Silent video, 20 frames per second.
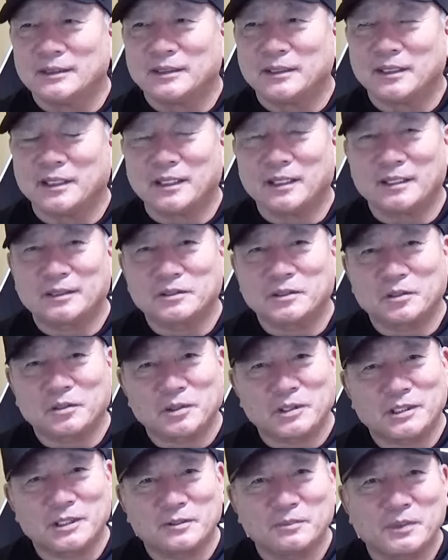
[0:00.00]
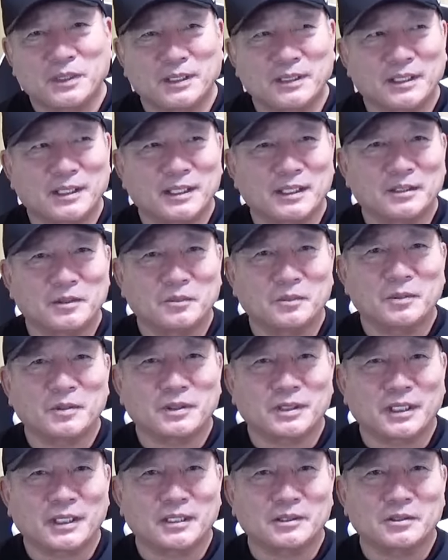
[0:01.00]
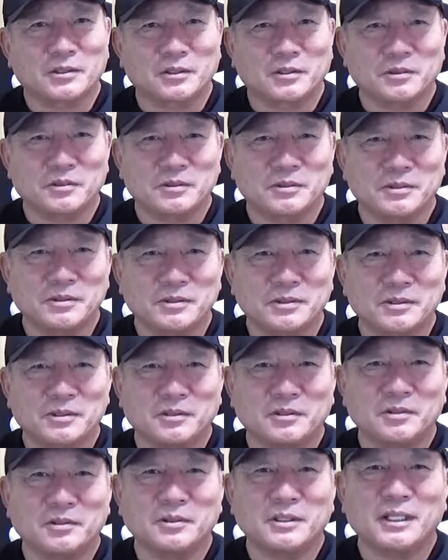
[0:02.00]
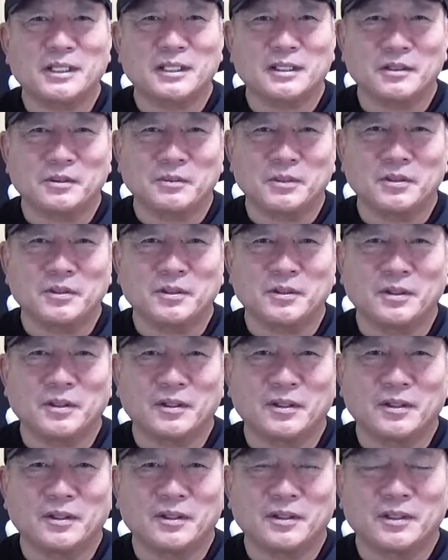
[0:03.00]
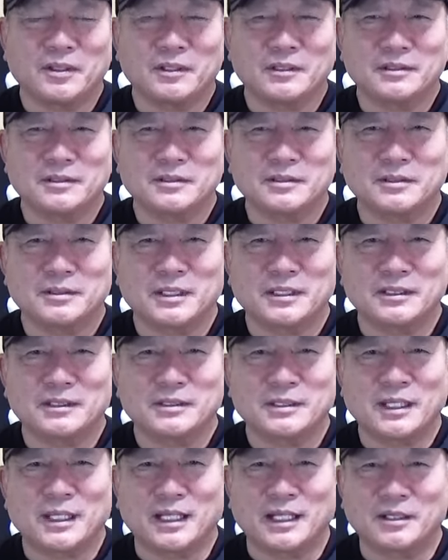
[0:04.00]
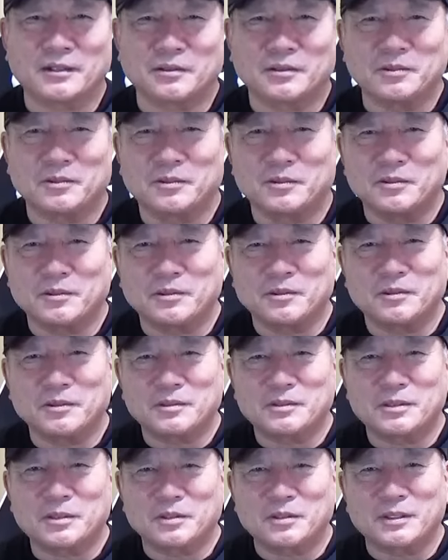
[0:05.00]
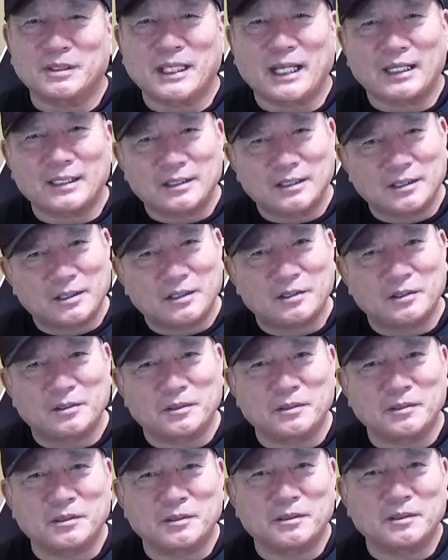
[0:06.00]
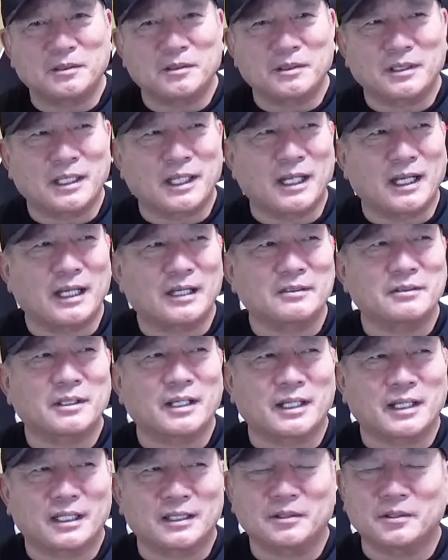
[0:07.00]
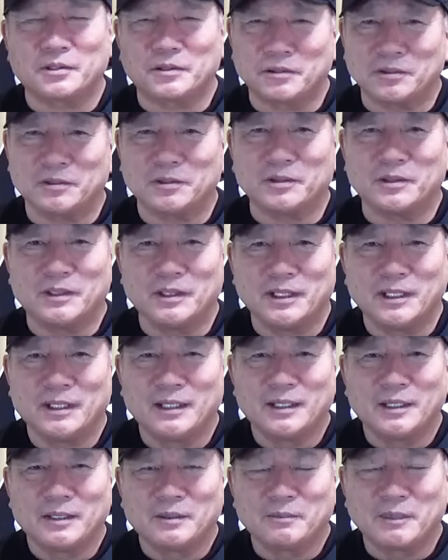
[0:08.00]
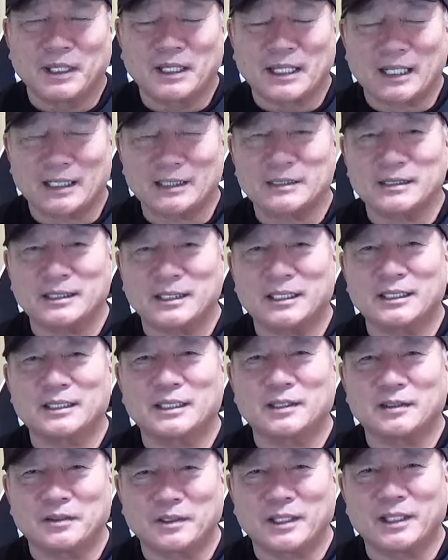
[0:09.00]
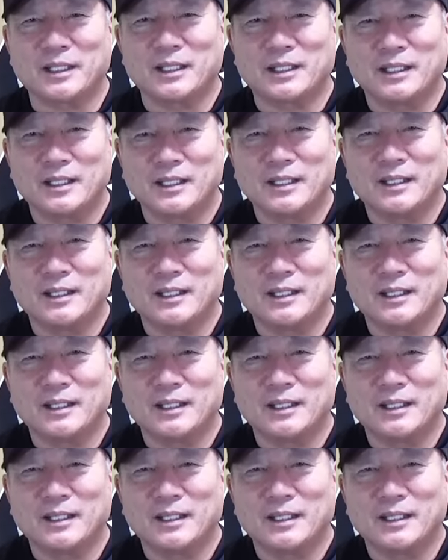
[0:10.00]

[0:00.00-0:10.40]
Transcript: あちょっと心配だなと思ったらちょっと薄い情報だけども、はい、あのちょっと脱臼があるかなという。まあ感じなんだよね。